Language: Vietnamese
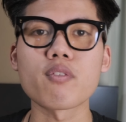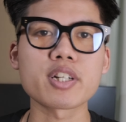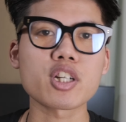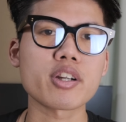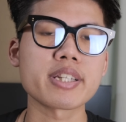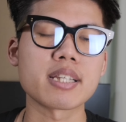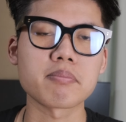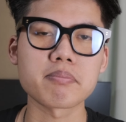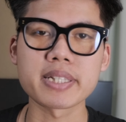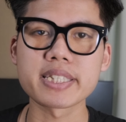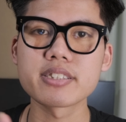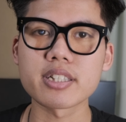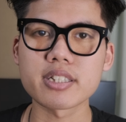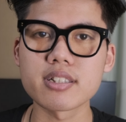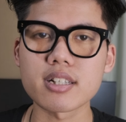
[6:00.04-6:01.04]
vẫn gọi điện bình
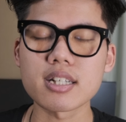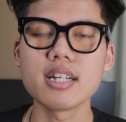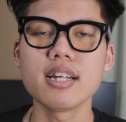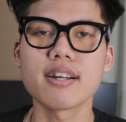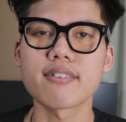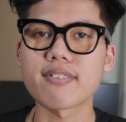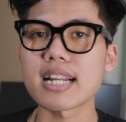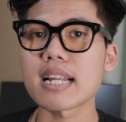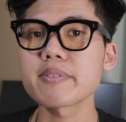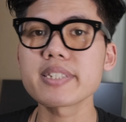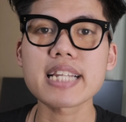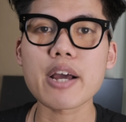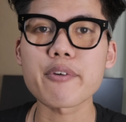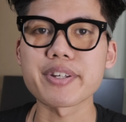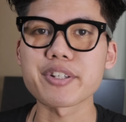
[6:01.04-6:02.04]
thường được và làm thế
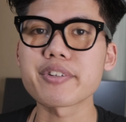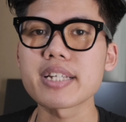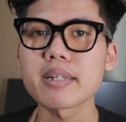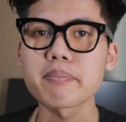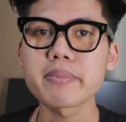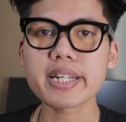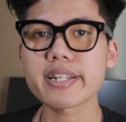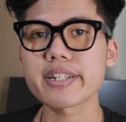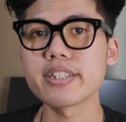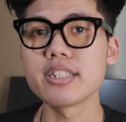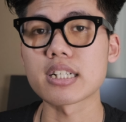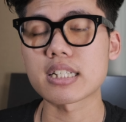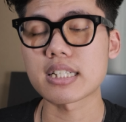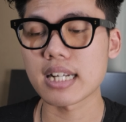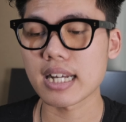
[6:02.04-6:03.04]
nào để có thể biết
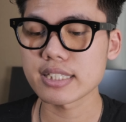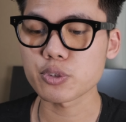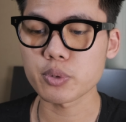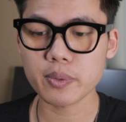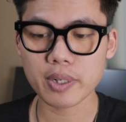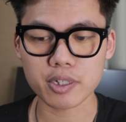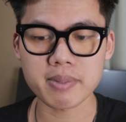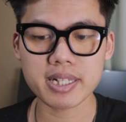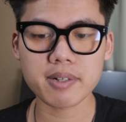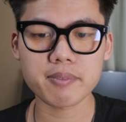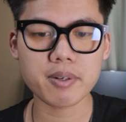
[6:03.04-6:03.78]
được cái số điện thoại của My